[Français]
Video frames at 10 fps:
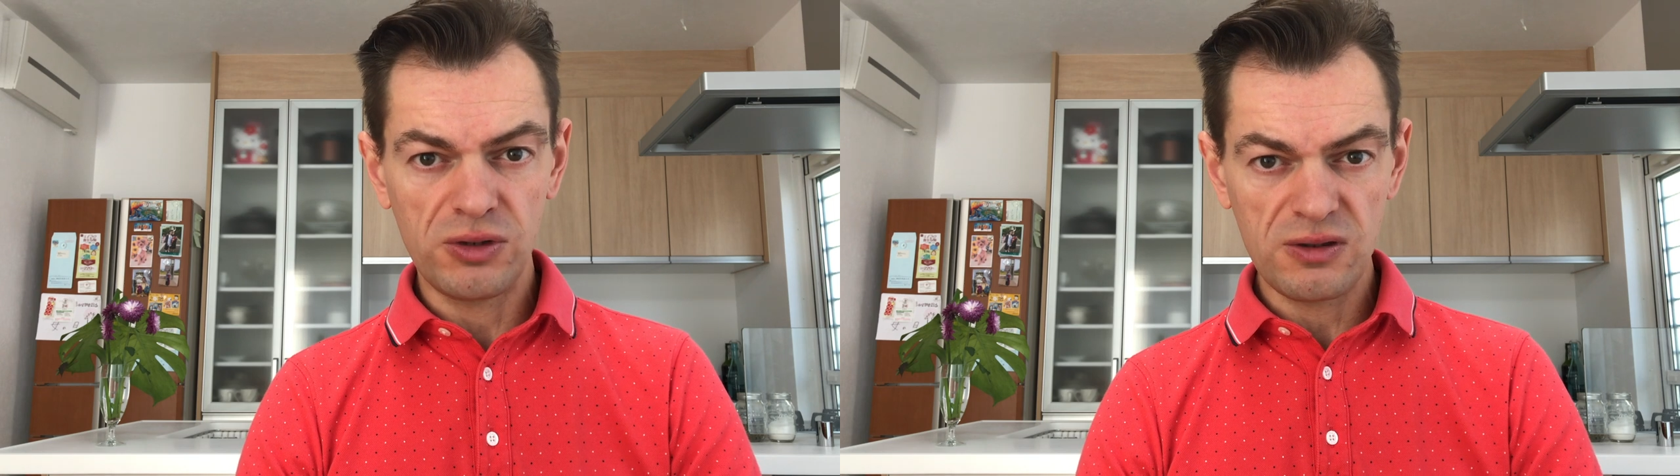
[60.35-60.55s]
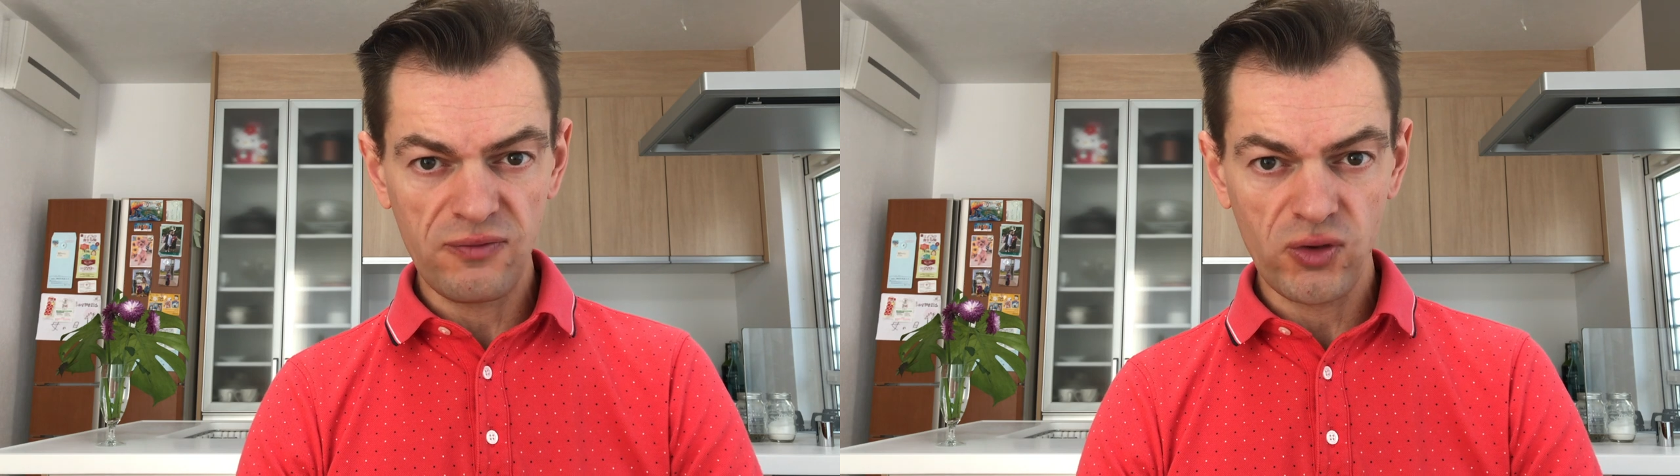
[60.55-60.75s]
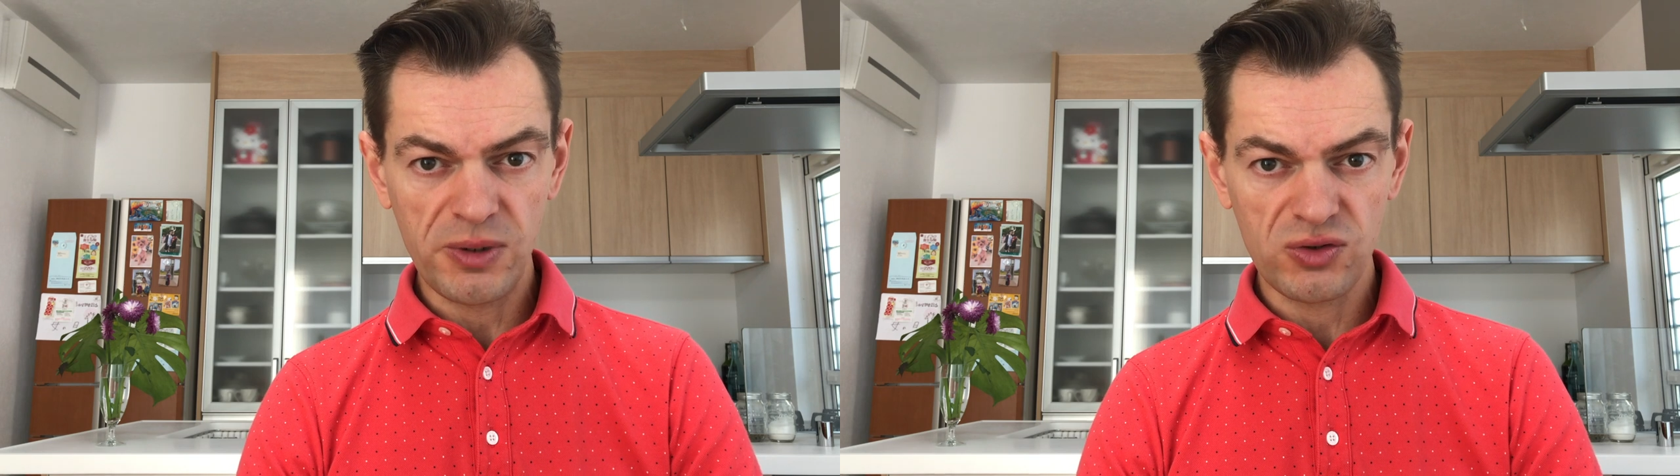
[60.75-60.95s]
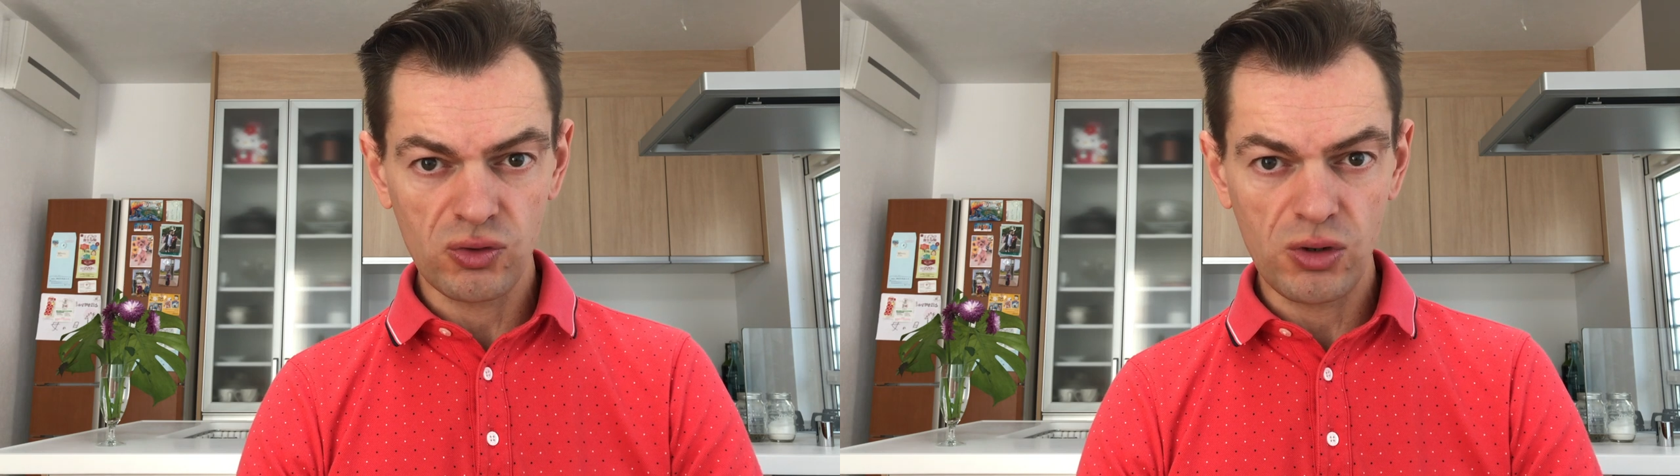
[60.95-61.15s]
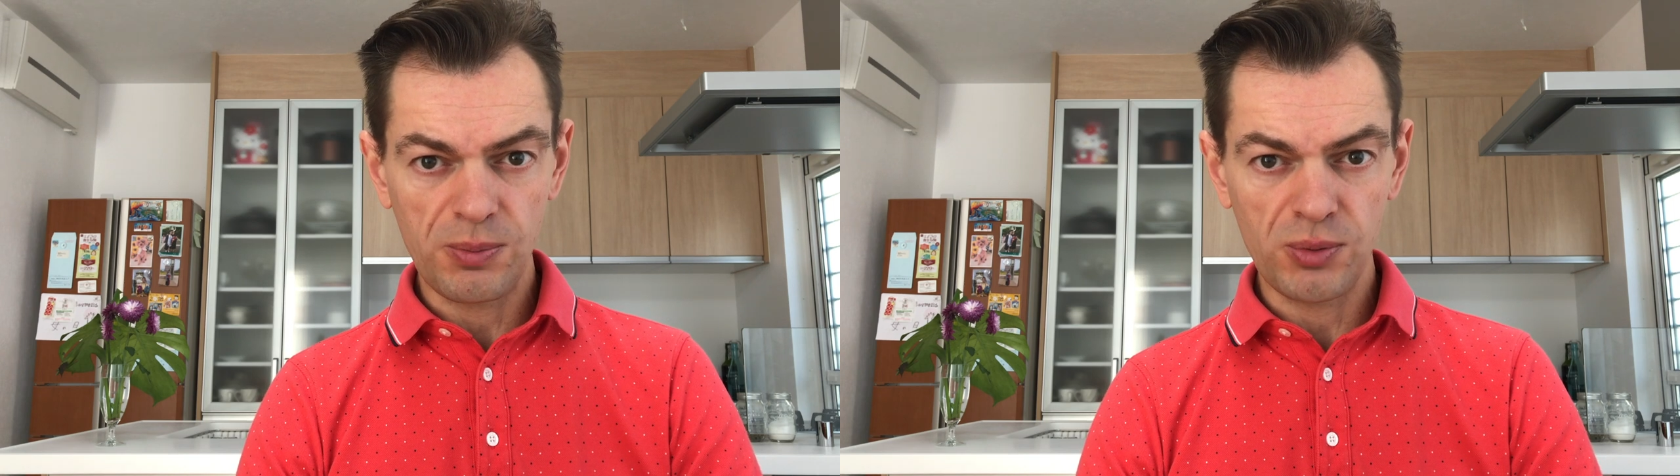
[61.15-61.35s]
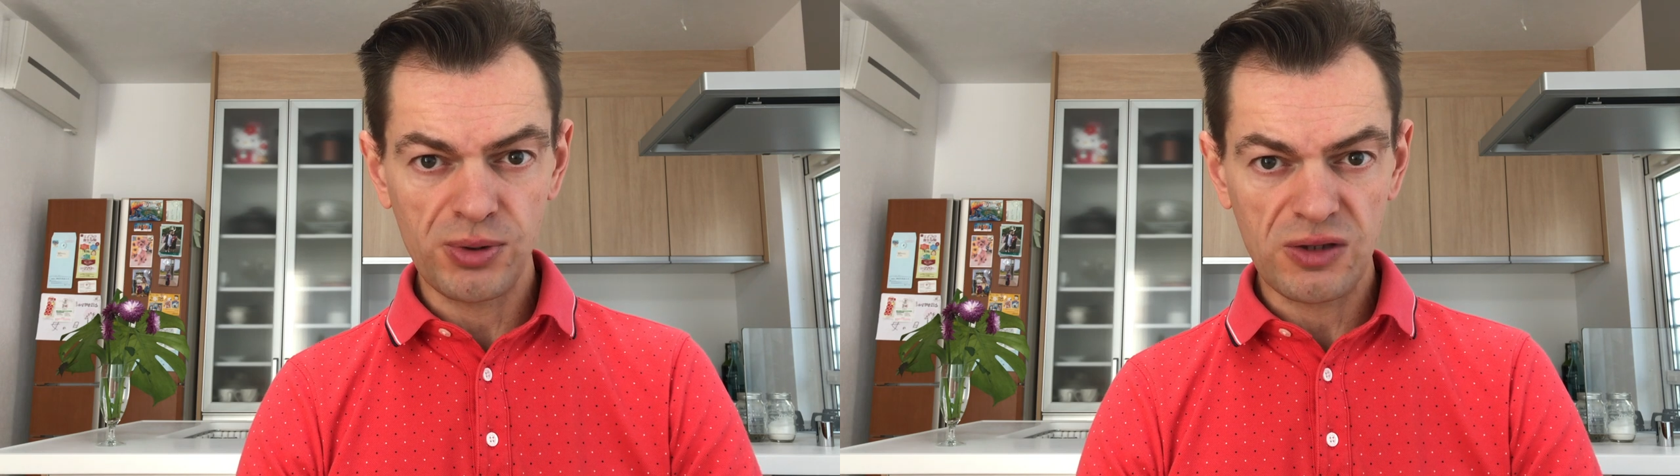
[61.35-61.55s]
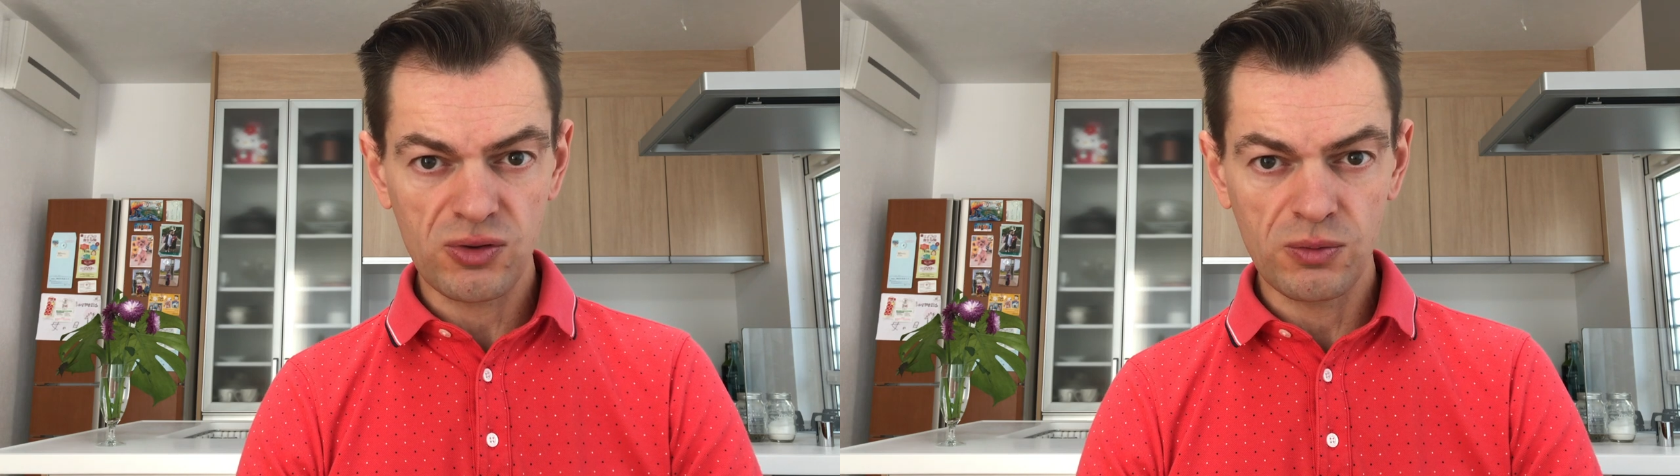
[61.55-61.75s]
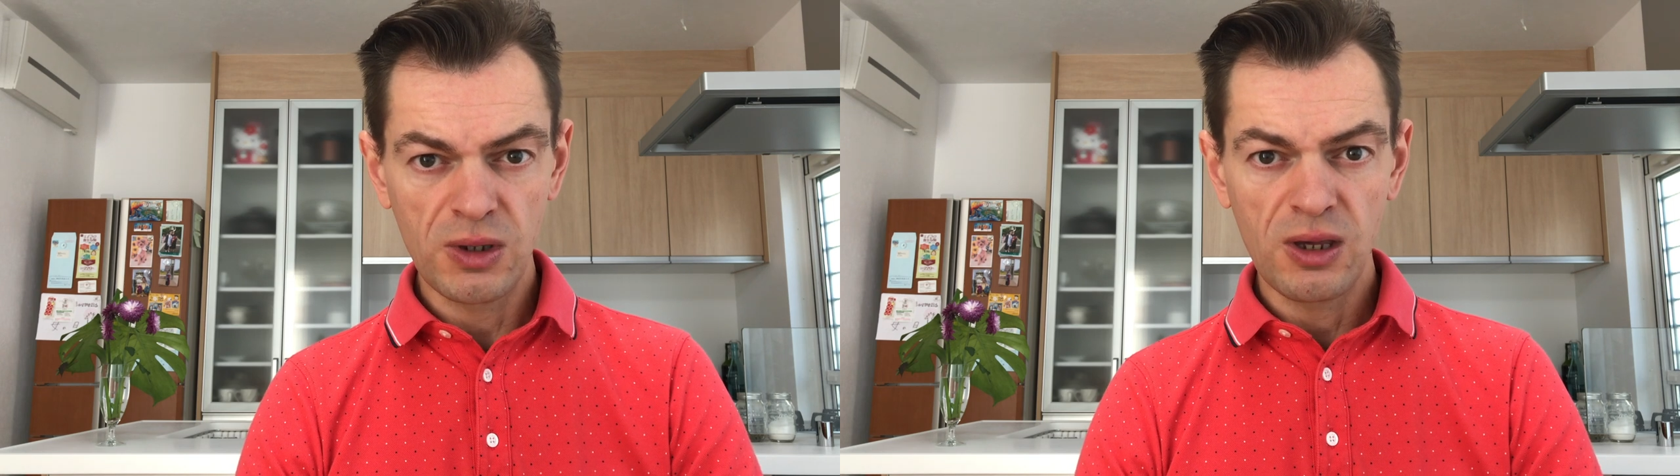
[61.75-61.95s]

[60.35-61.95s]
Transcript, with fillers: désinformation de la population